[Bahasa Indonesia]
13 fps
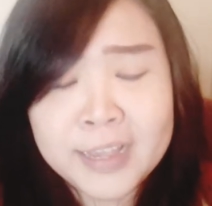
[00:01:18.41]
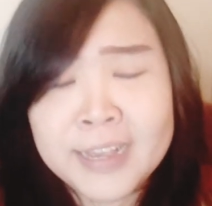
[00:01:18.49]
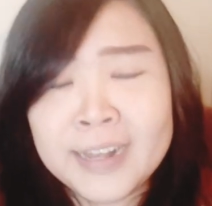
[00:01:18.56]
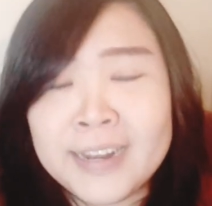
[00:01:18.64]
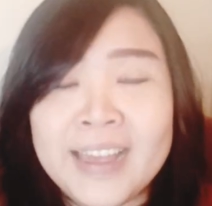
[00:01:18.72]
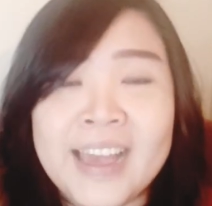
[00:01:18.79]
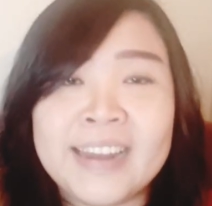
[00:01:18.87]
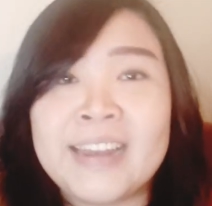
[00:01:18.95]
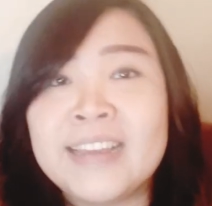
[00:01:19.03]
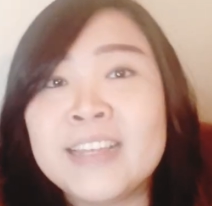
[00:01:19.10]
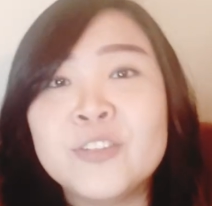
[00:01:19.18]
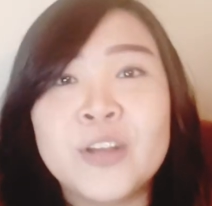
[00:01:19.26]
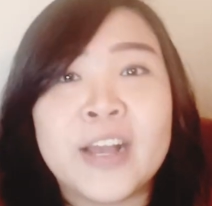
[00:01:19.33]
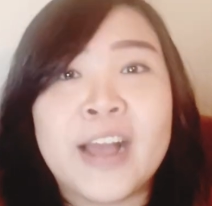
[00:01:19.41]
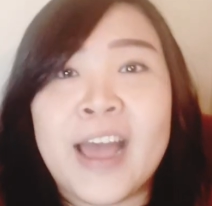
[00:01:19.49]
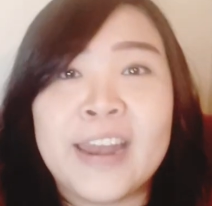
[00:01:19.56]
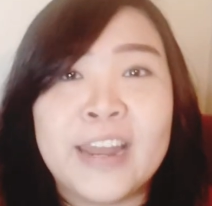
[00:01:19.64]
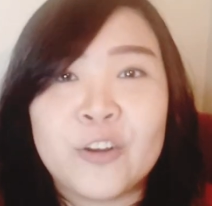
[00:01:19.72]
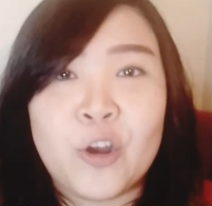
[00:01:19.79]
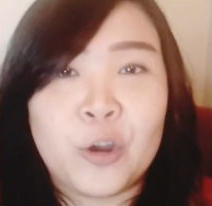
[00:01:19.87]
kelihatannya juga nggak
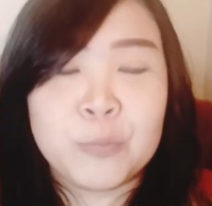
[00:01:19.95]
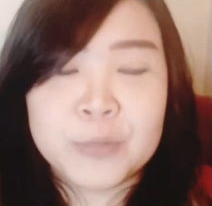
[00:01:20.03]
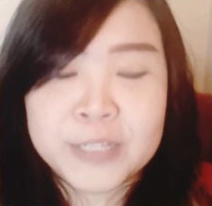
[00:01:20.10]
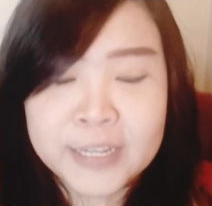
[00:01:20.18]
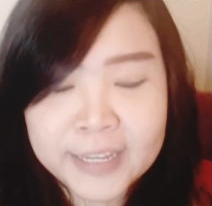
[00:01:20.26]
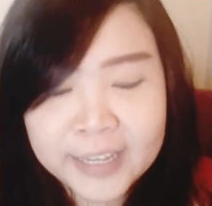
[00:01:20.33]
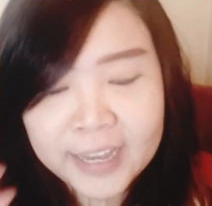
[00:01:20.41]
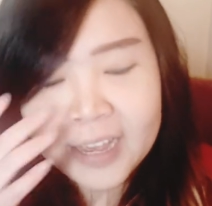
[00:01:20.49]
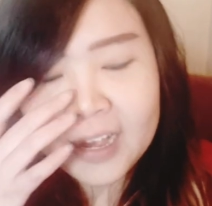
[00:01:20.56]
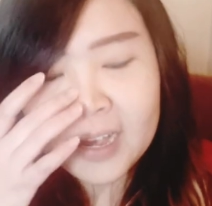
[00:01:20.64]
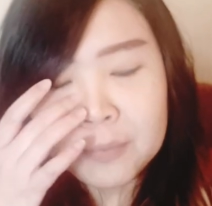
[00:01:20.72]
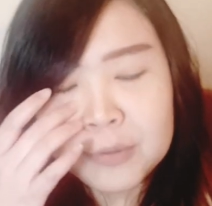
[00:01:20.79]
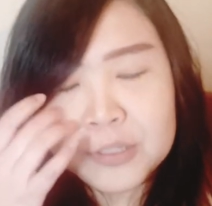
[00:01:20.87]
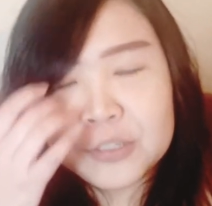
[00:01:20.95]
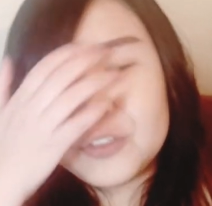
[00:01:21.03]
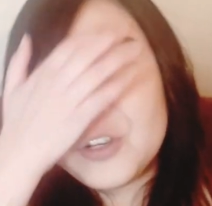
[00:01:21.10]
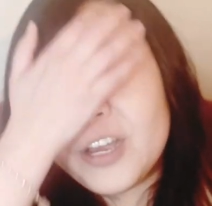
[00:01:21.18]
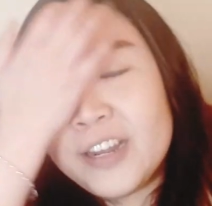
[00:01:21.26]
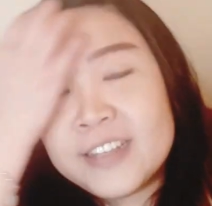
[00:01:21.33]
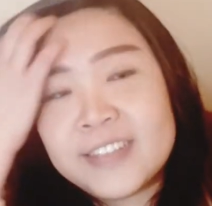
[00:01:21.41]
ada korupsinya, abis itu
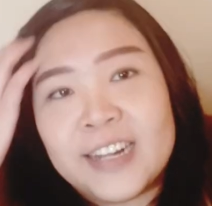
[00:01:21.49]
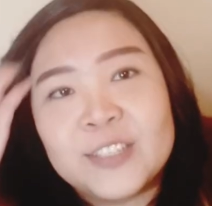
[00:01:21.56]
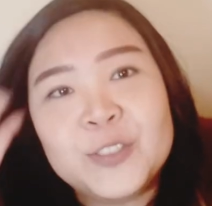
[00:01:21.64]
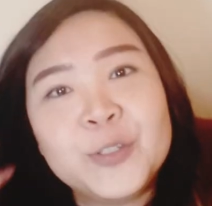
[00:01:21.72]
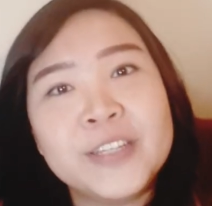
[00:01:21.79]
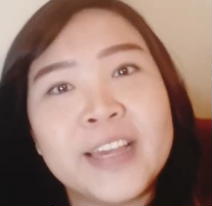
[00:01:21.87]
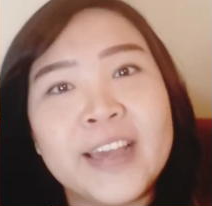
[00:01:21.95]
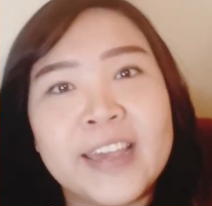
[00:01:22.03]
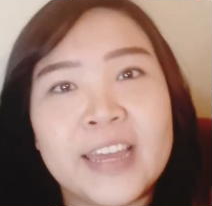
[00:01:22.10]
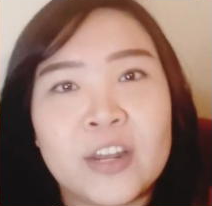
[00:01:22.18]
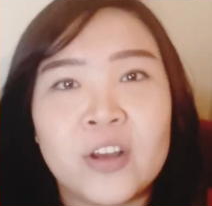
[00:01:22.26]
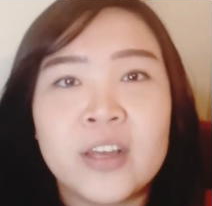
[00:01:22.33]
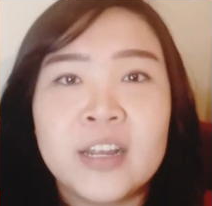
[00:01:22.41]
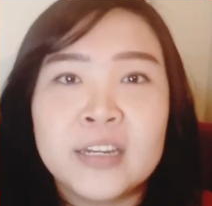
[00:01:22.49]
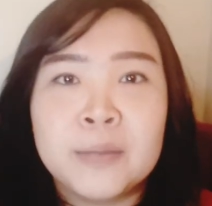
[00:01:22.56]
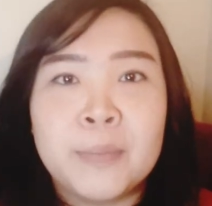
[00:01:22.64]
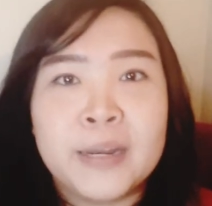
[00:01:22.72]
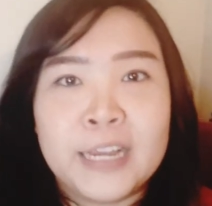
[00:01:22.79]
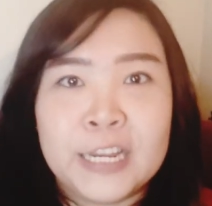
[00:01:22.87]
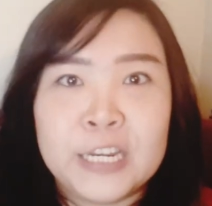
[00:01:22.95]
juga ada saljunya ya toh
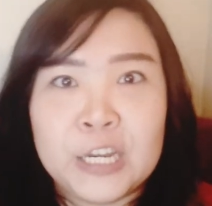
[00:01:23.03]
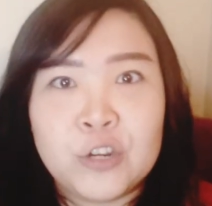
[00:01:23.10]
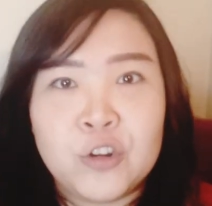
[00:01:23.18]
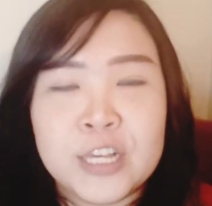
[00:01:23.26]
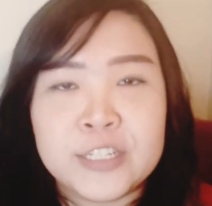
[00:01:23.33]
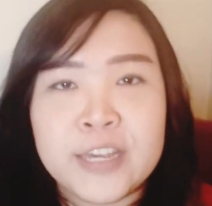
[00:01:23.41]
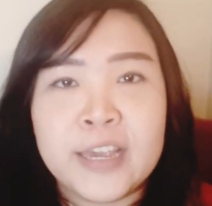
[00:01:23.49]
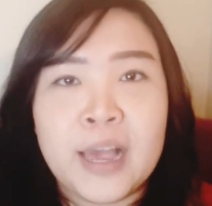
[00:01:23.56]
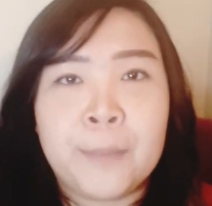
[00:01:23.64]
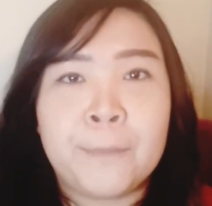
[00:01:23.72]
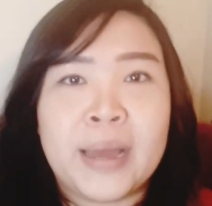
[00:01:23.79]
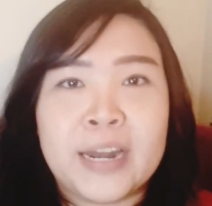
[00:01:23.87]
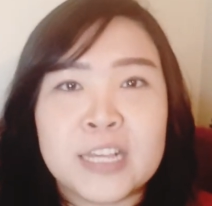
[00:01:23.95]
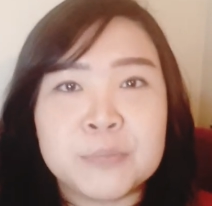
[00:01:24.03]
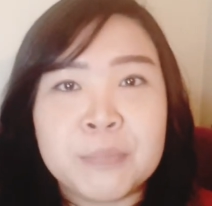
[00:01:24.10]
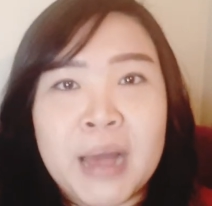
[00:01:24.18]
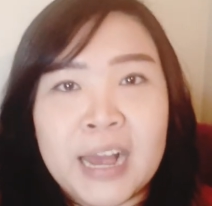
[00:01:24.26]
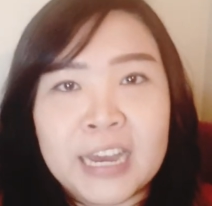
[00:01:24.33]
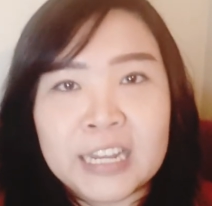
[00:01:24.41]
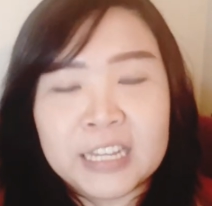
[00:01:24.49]
dibandingin di Indonesia yang panas
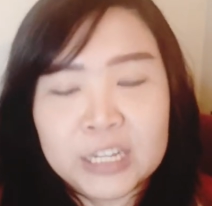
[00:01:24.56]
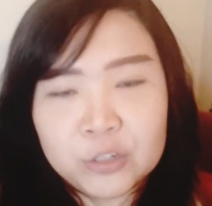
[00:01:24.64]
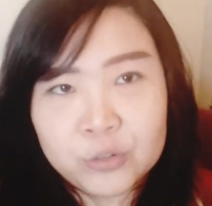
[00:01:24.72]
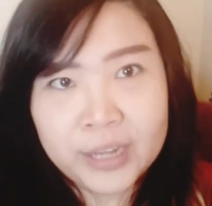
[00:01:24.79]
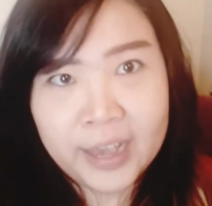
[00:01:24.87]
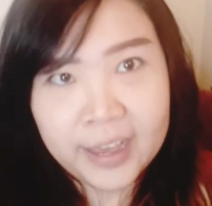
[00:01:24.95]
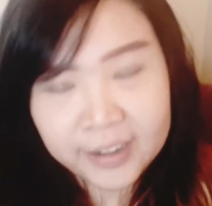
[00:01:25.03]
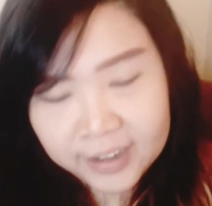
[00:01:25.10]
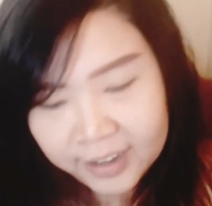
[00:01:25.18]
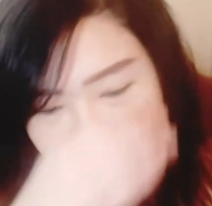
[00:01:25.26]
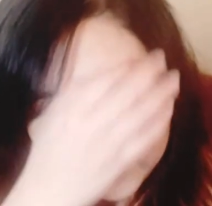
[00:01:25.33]
banget gitu kan.